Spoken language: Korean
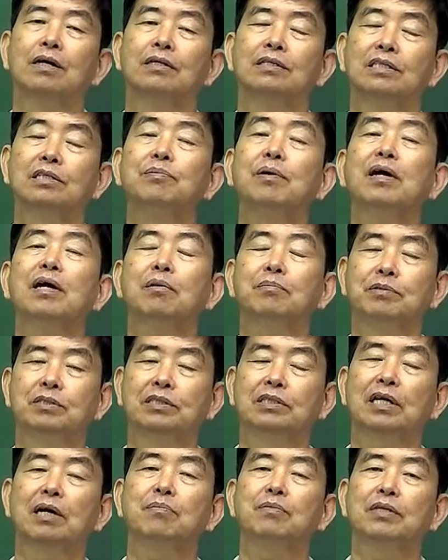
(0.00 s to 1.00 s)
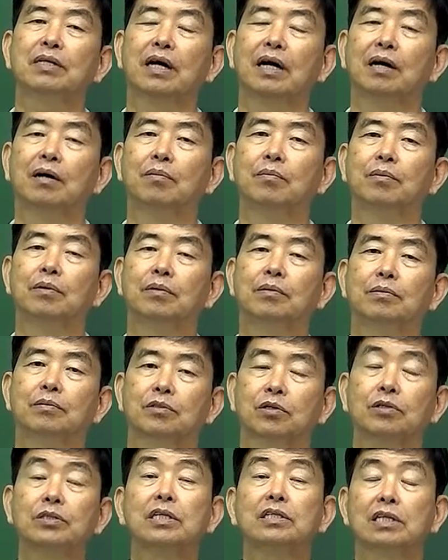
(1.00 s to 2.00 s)
지방과 비슷합니다.
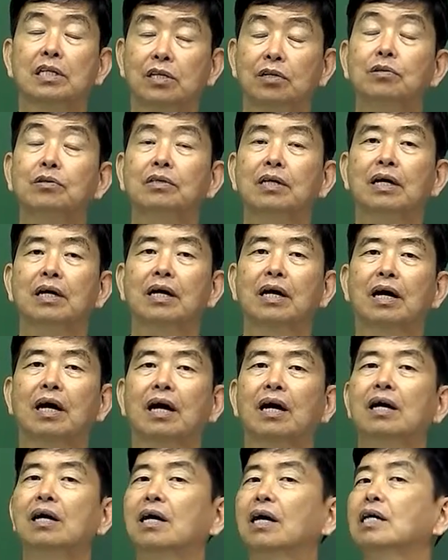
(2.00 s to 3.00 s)
저장된 형태가.